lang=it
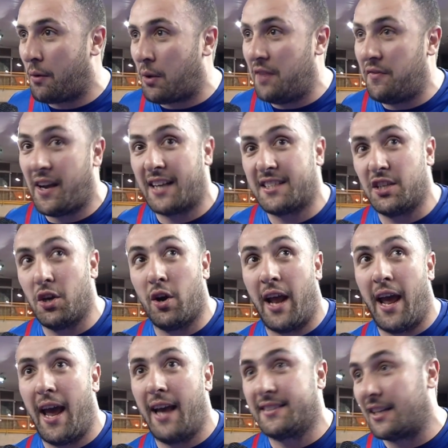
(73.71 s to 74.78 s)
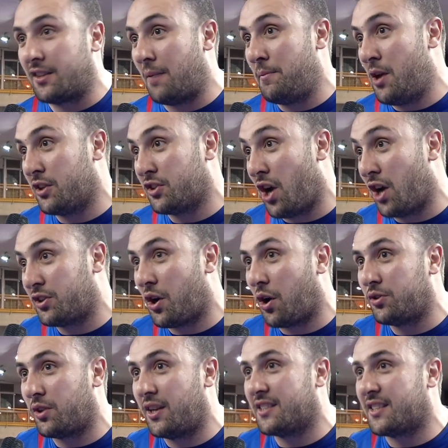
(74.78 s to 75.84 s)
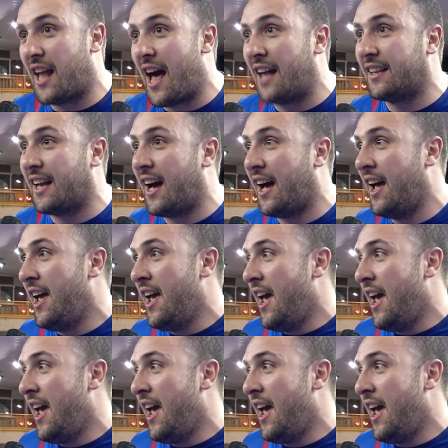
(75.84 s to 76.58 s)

qualificazione è stata al mio esordio contro l'Islanda